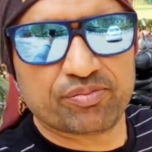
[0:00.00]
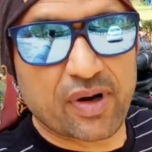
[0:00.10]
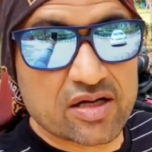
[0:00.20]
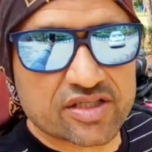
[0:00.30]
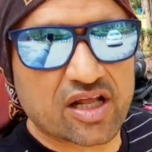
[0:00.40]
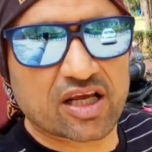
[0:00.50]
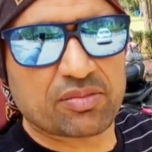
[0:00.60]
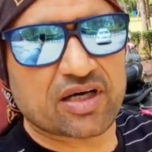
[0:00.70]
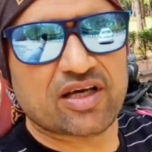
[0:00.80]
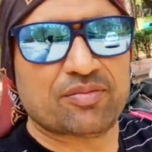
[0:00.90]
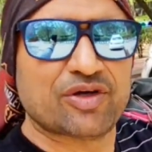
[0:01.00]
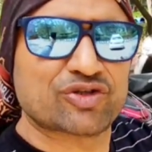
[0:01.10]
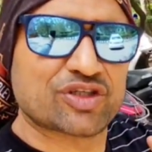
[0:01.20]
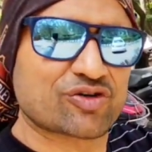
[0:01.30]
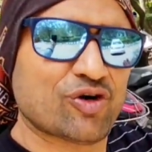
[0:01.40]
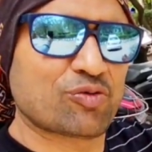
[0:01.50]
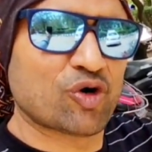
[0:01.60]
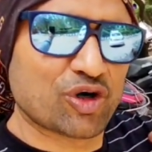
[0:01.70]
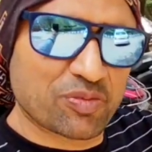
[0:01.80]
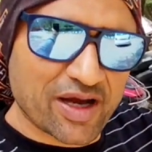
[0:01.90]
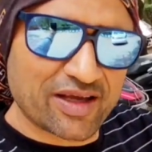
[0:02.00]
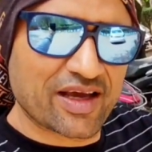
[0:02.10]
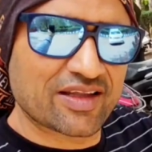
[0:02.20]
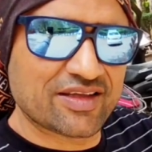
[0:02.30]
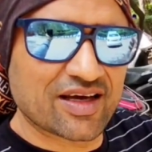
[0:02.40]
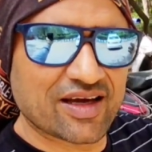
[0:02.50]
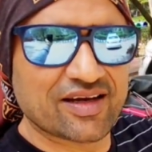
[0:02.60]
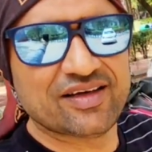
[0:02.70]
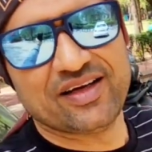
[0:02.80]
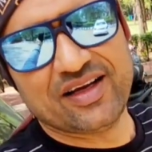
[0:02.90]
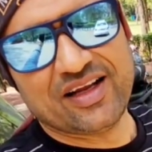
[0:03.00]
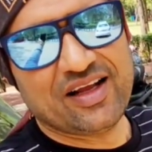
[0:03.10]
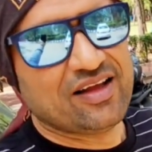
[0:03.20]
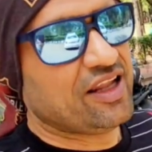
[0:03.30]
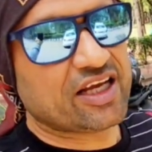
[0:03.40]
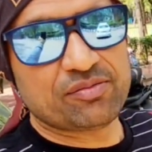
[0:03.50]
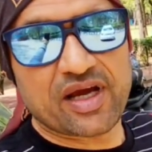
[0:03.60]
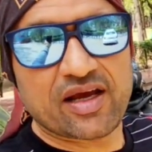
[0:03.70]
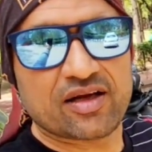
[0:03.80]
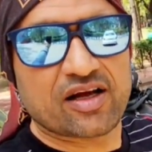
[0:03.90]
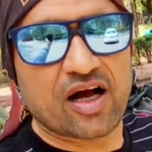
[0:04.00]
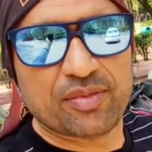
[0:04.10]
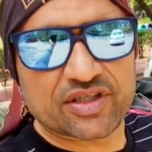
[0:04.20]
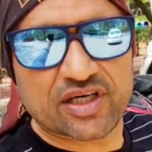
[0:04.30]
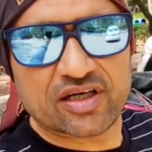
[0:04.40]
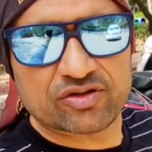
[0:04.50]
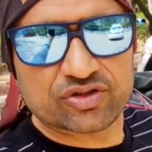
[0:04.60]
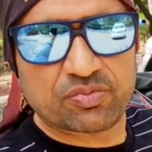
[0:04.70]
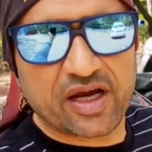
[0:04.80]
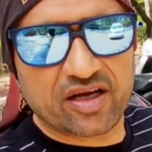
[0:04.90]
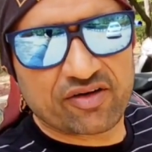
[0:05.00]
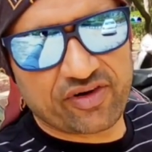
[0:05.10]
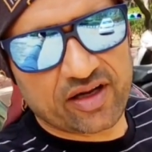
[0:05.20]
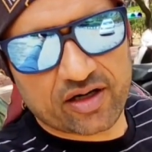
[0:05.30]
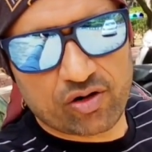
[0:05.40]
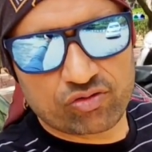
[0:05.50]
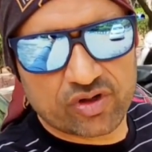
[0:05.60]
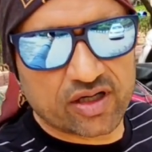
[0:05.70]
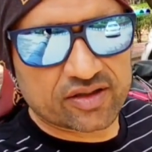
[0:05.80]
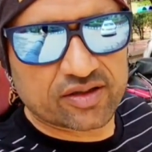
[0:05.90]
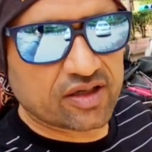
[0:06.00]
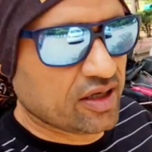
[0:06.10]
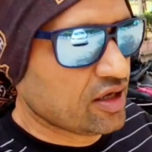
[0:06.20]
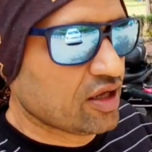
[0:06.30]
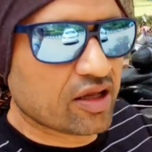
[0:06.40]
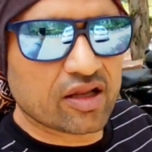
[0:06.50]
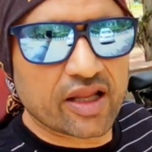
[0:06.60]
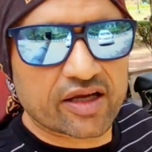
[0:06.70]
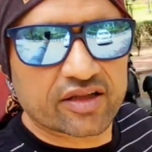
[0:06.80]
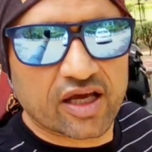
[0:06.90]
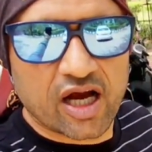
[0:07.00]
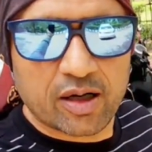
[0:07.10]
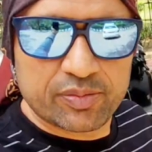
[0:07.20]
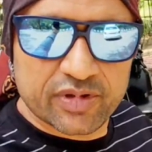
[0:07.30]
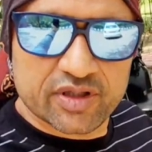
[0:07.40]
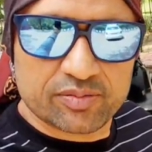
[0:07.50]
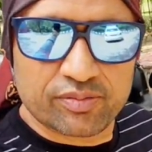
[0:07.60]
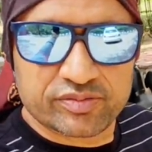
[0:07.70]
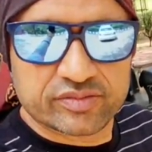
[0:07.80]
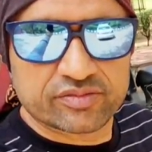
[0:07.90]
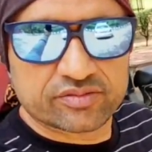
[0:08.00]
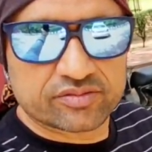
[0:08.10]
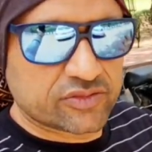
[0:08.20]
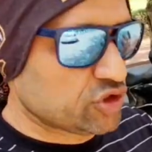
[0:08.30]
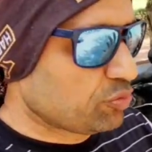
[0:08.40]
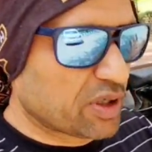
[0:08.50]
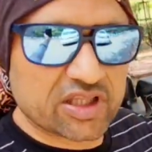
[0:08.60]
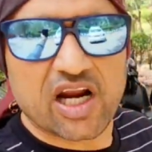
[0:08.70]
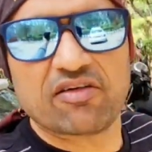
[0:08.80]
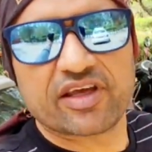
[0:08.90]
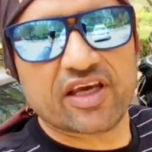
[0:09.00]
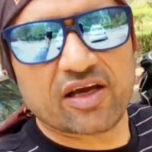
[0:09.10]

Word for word: पाँच साल के बाद हमने उसको गुड बाय कह दिया है लेकिन मैं हमेशा उस बाइक का फ़ैन रहूँगा लेकिन अब जो बदलाव किया